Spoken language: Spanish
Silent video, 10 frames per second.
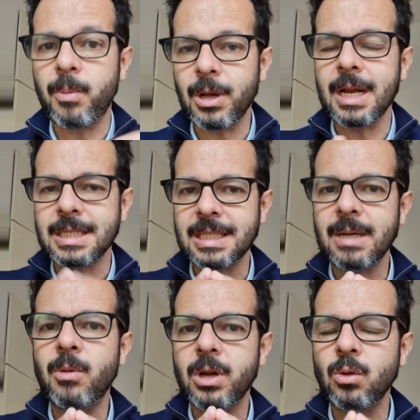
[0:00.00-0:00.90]
porque
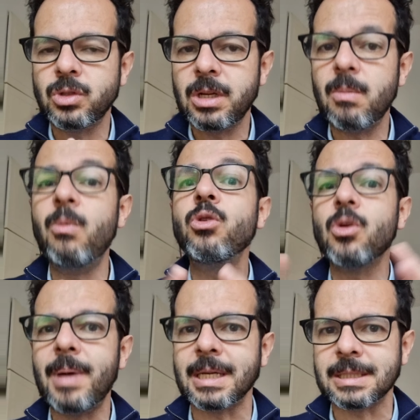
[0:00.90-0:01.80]
necesitamos reducir
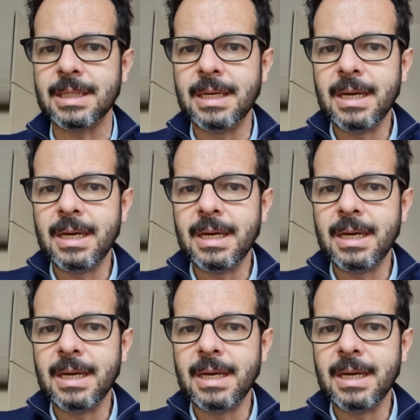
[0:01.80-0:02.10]
mucho más